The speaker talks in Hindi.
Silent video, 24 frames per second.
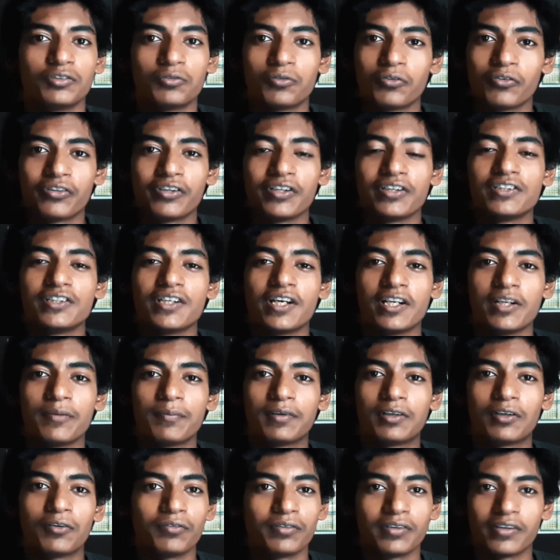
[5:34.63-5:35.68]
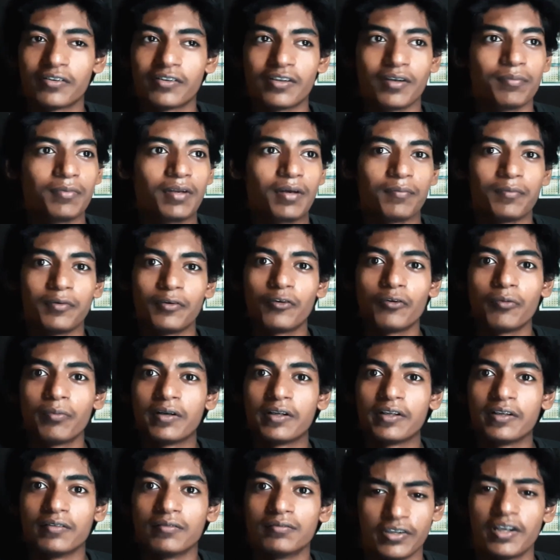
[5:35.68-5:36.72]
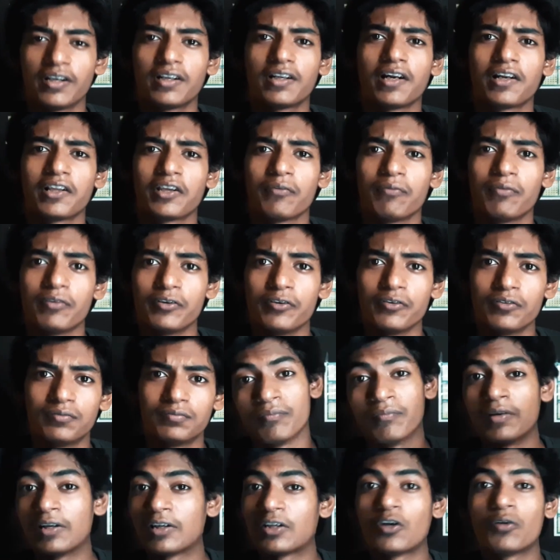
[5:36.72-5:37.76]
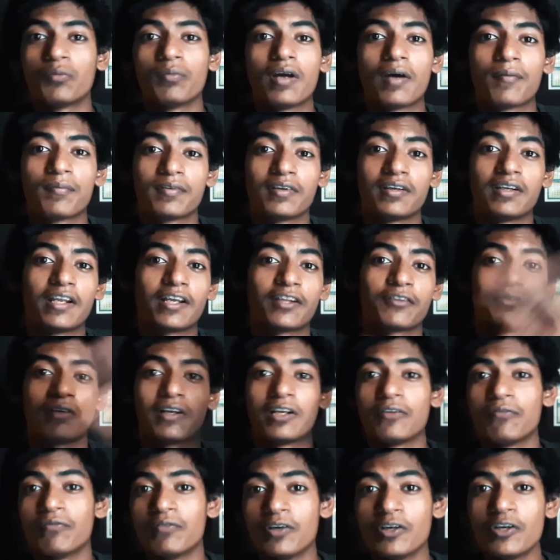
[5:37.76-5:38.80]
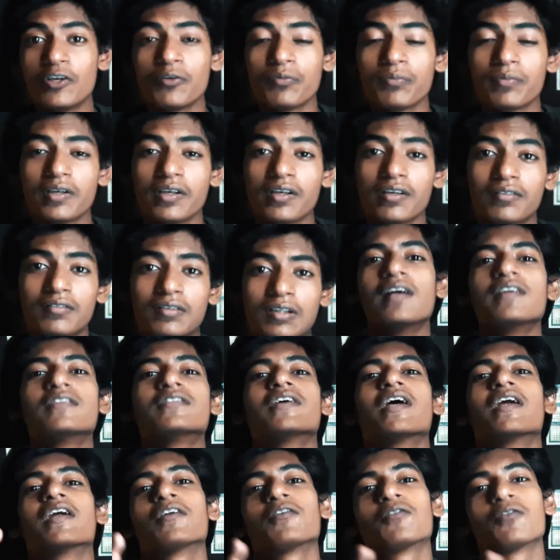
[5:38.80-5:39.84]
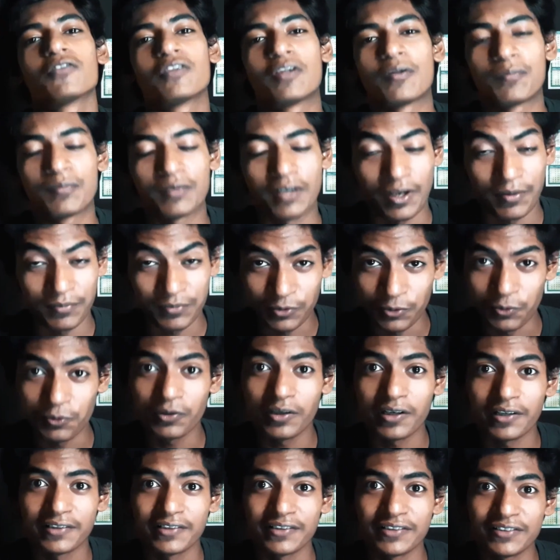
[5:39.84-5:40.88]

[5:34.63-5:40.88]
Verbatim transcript: जिनको सी नहीं पता उनके सामने आप आप हीरो बनिए शेयर करके वीडियो मिलता हूँ मैं आपसे नेक्स्ट वाली वीडियो में चैनल को सब्सक्राइब जरूर कर